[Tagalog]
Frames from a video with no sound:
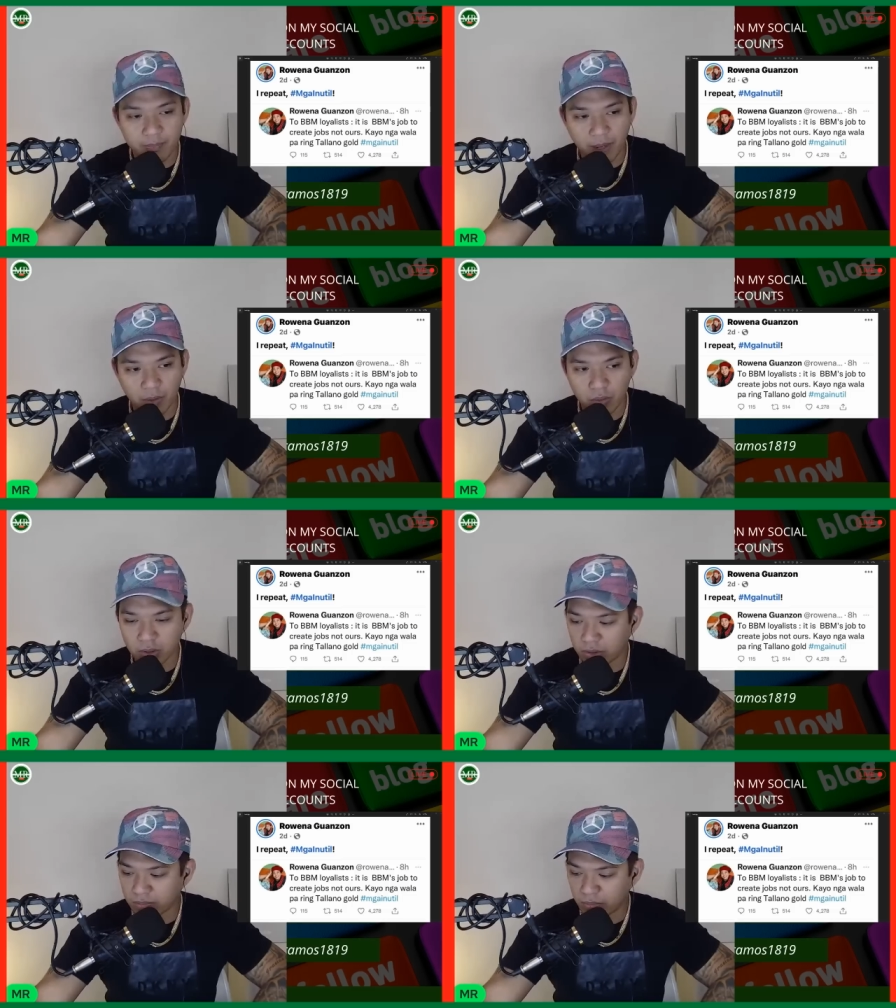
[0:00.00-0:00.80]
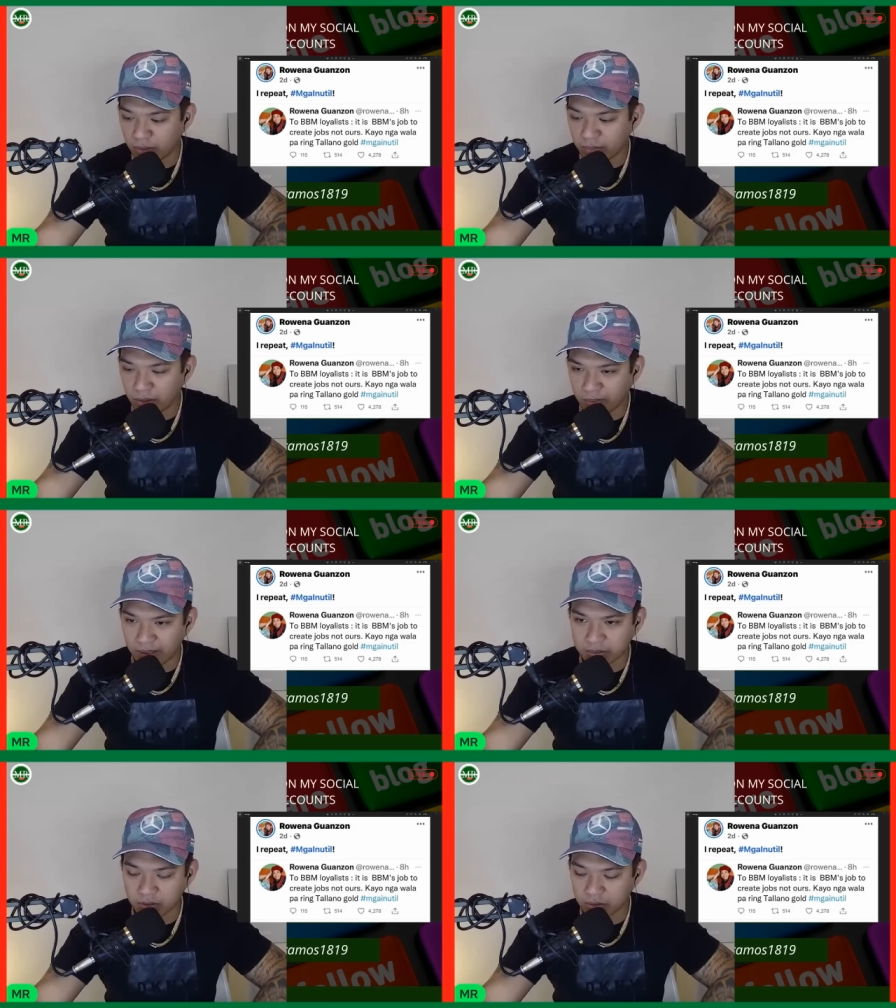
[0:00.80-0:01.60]
Pangulong Bongbong
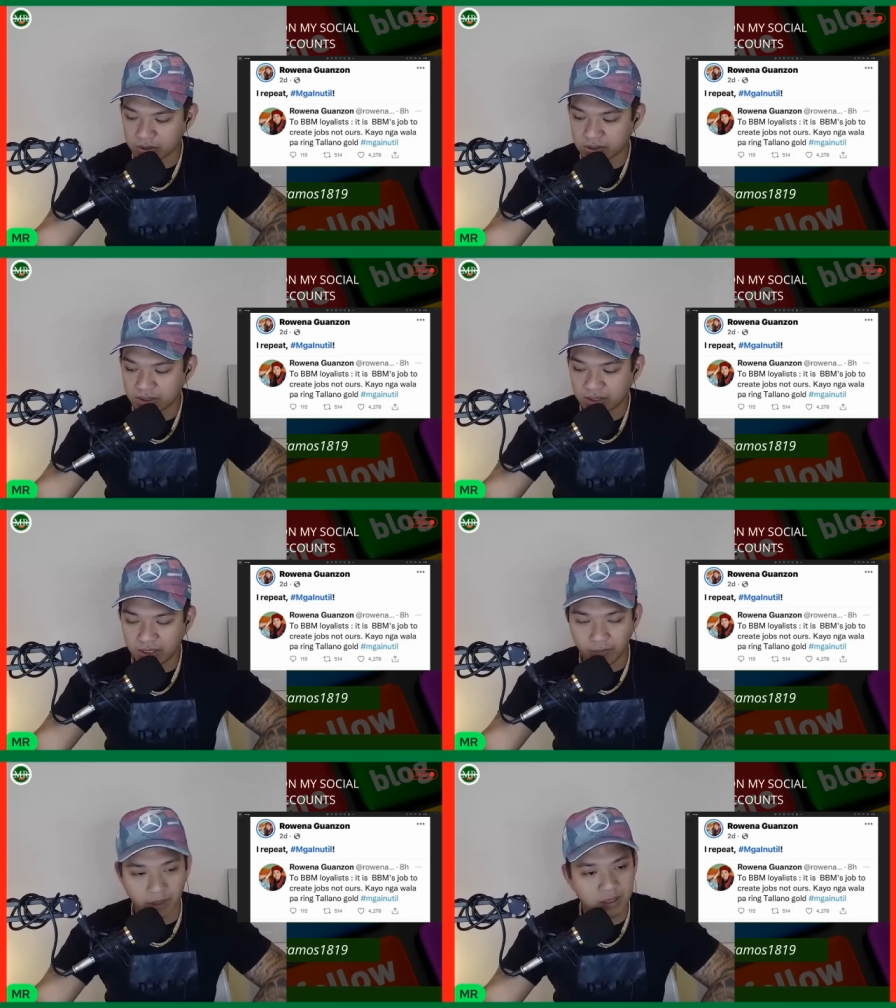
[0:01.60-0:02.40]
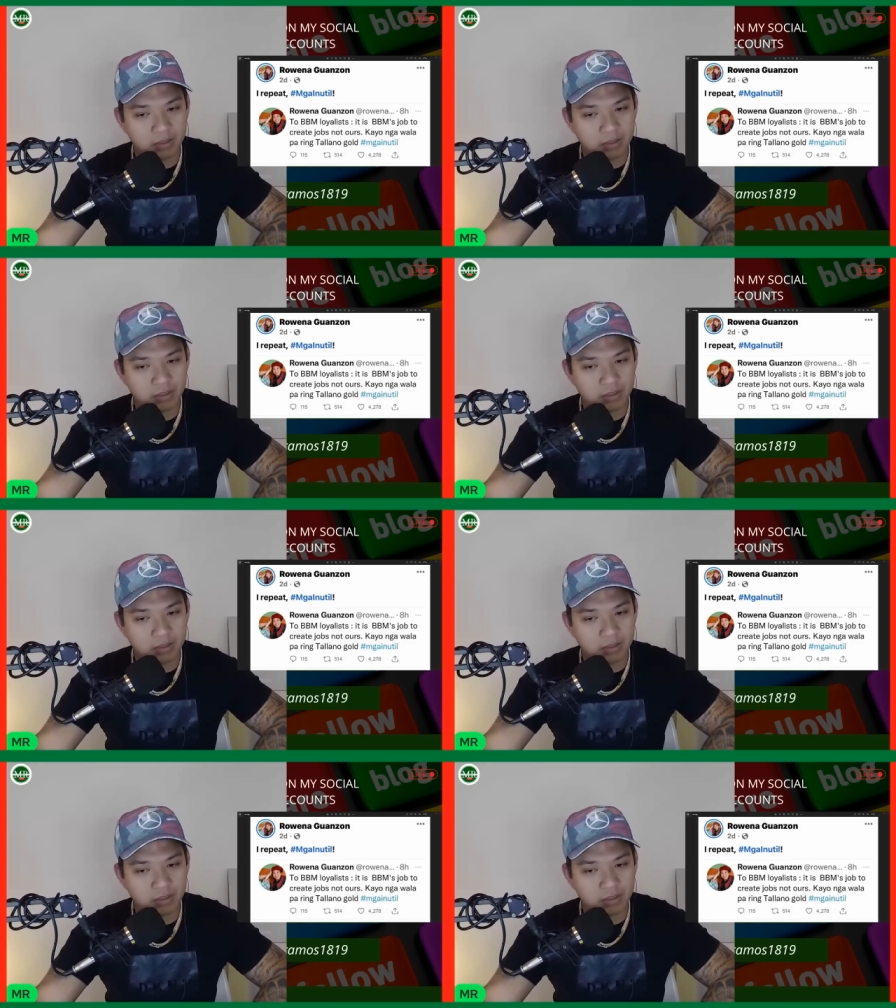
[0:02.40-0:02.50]
Marcos, di ba?